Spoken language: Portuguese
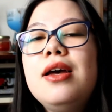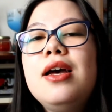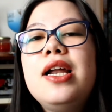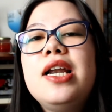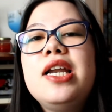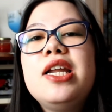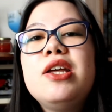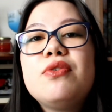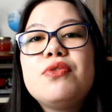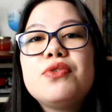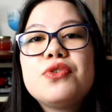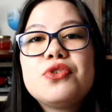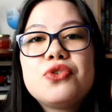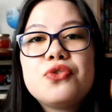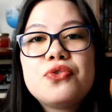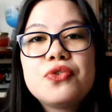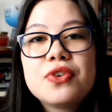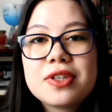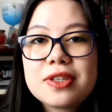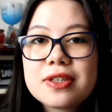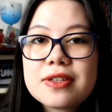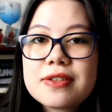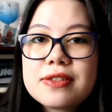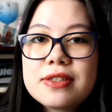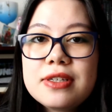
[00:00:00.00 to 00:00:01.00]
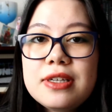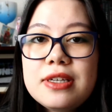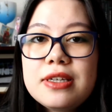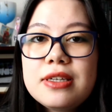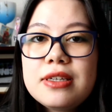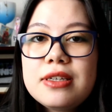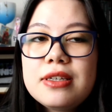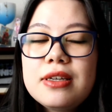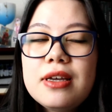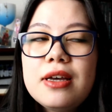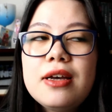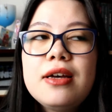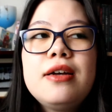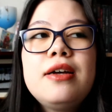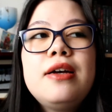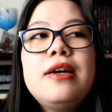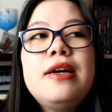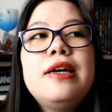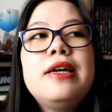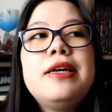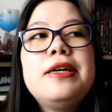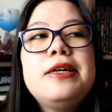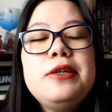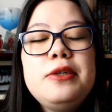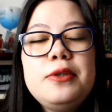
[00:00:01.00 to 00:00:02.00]
livros de fantasia,
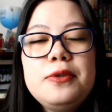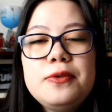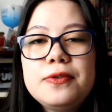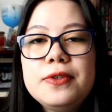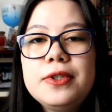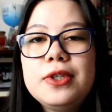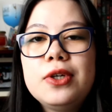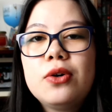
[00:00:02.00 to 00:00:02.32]
enfim,